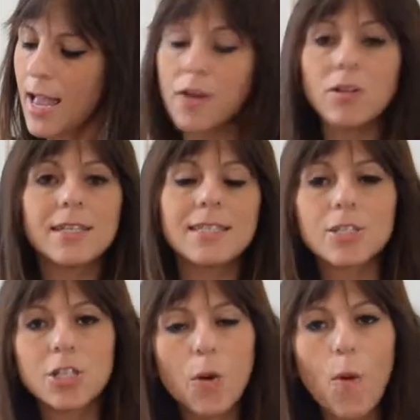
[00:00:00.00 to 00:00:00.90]
Inoltre se
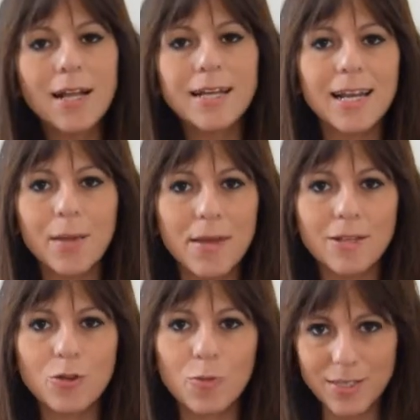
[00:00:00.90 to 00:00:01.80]
c'è qualche
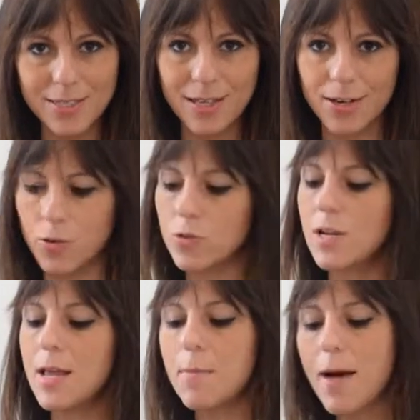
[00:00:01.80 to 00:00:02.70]
elemento misterioso,
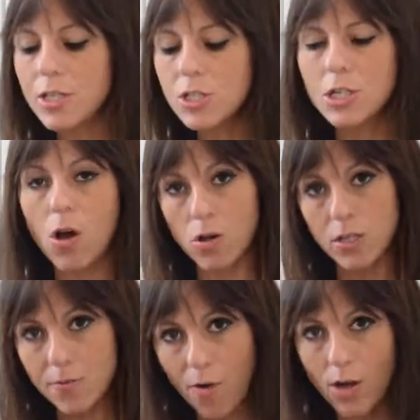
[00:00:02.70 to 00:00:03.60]
le immagini
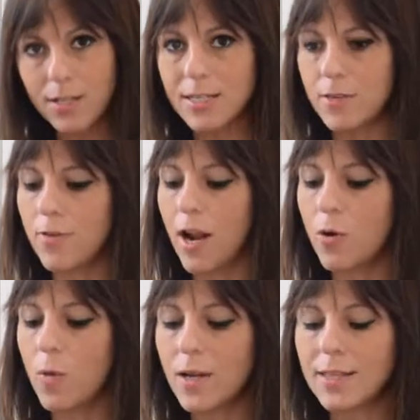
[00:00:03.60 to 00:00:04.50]
ogni volta si
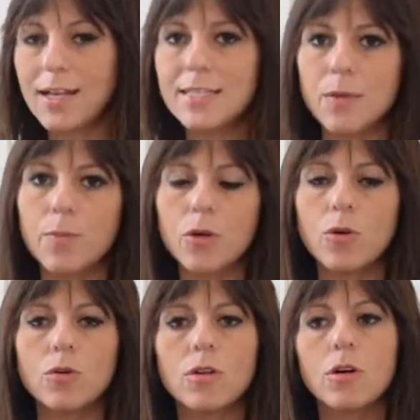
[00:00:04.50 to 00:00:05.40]
faranno guardare sempre
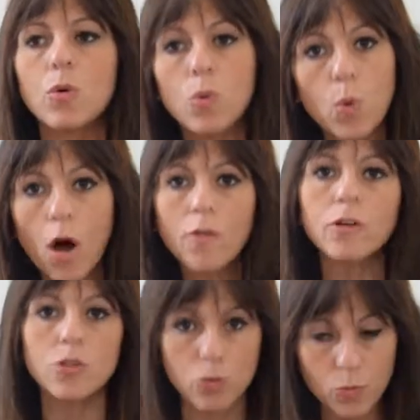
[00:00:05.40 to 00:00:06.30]
con un nuovo
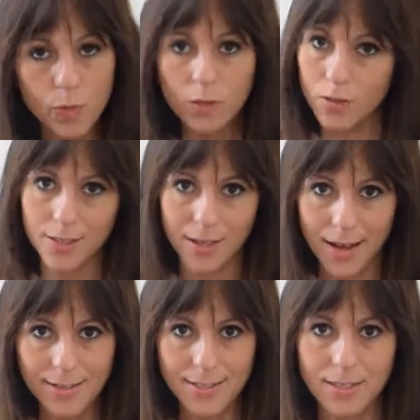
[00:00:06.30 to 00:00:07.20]
e stupito
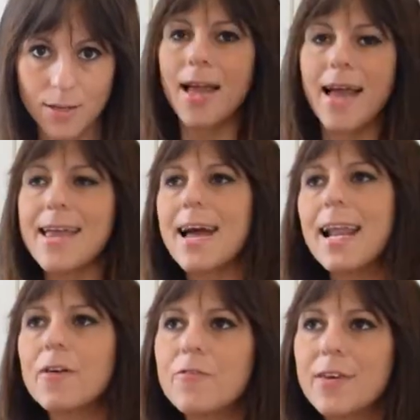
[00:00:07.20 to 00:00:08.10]
interesse. E
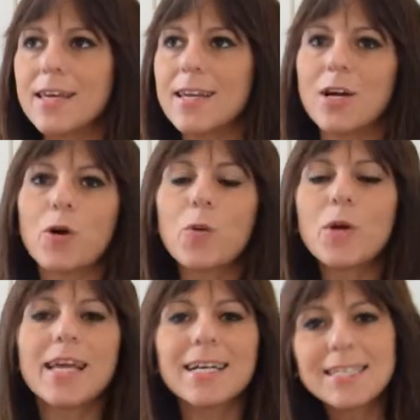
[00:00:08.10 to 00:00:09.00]
alla fine
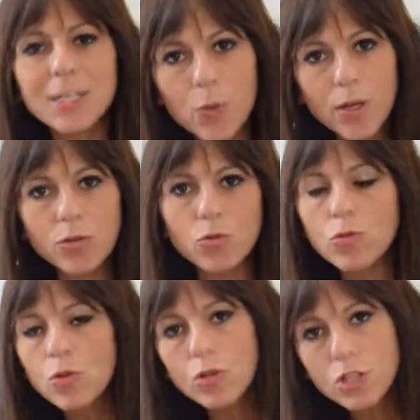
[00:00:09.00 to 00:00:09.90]
colui che ha seguito
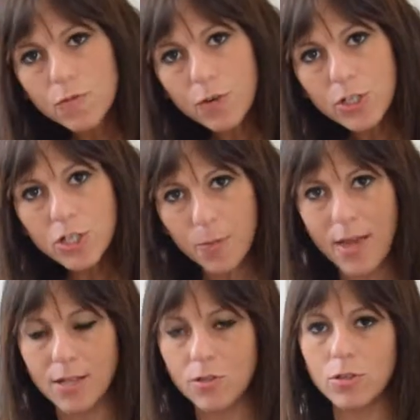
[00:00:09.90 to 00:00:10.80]
tutto lo
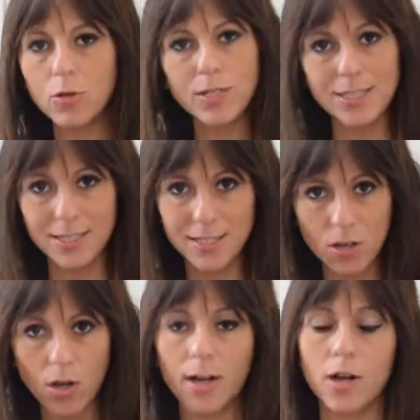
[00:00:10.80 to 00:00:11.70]
svolgimento di questa
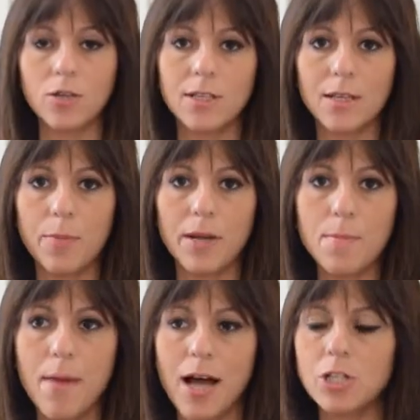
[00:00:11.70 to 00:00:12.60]
storia raccontata per
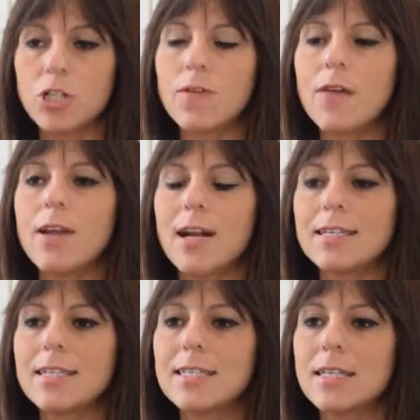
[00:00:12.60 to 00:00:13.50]
immagini dovrà avere la
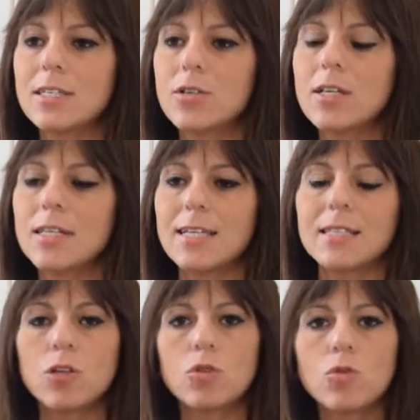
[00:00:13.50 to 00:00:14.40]
sensazione di
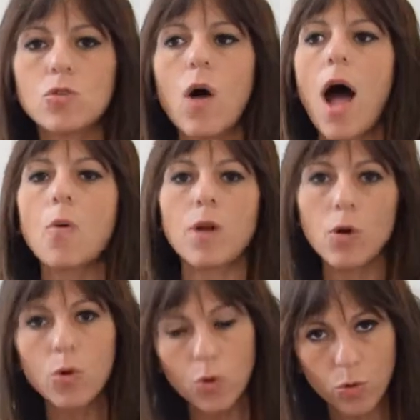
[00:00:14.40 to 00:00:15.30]
essere giunto a una
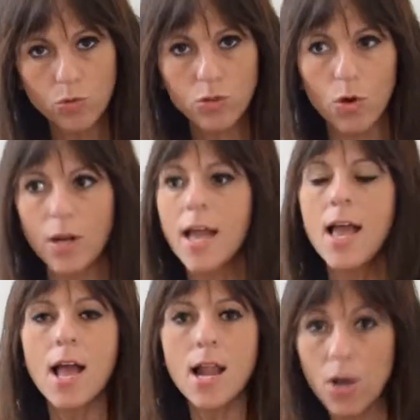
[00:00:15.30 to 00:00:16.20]
conclusione
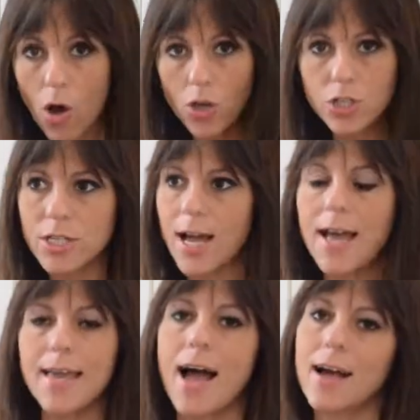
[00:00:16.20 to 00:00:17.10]

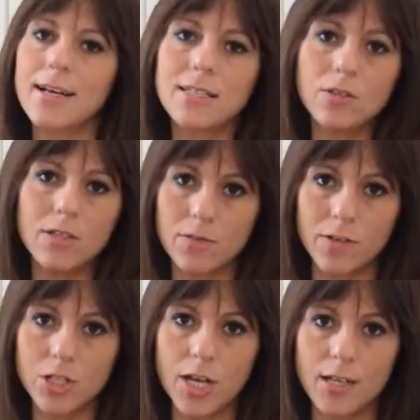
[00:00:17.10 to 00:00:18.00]
logica e anche
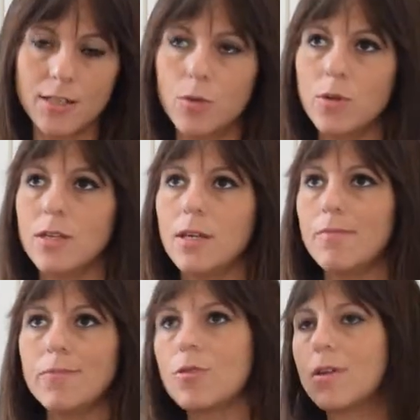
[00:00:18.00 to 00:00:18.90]
soddisfacente, quindi
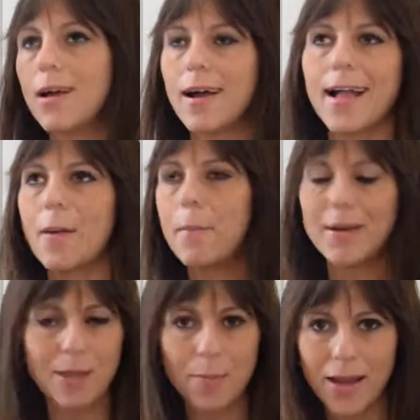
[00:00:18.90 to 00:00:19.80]
non
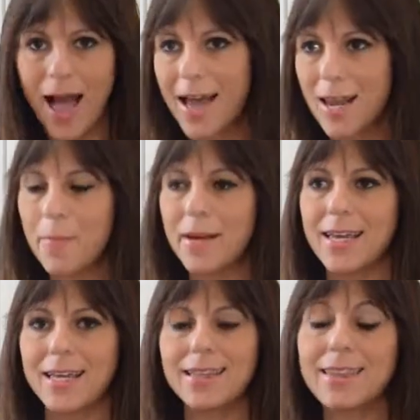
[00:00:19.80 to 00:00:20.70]
campata per aria
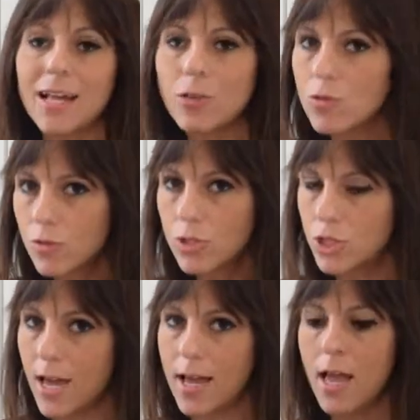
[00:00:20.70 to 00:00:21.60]
perché tanto non
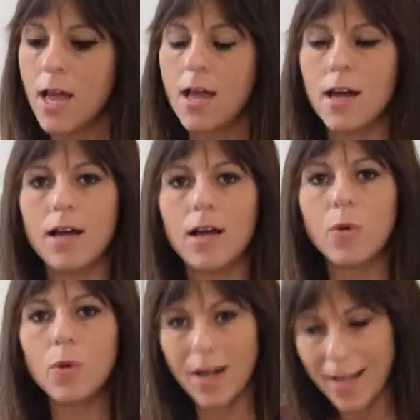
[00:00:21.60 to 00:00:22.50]
c'è eh,
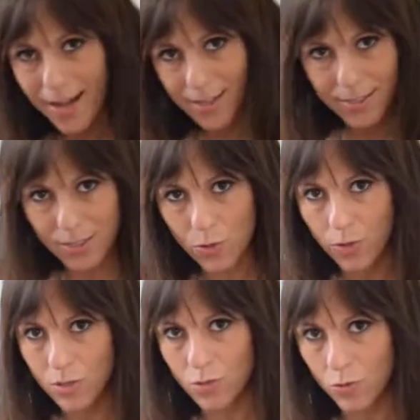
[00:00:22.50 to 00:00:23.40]
una
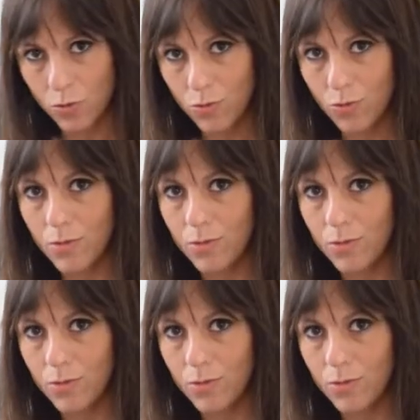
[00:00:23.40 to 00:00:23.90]
narrazione sotto